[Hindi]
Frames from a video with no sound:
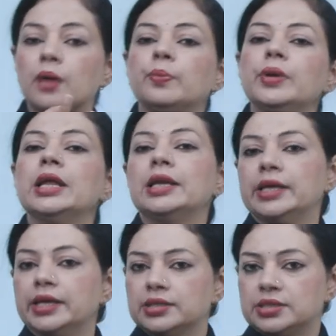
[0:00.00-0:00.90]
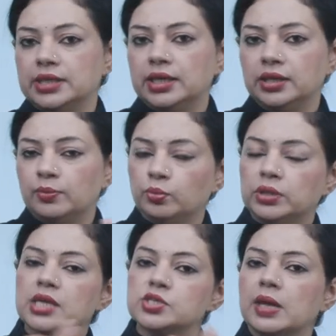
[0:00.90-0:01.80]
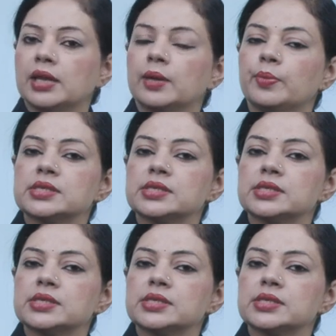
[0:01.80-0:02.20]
अपने लिए ठीक है कि मुमताज महल के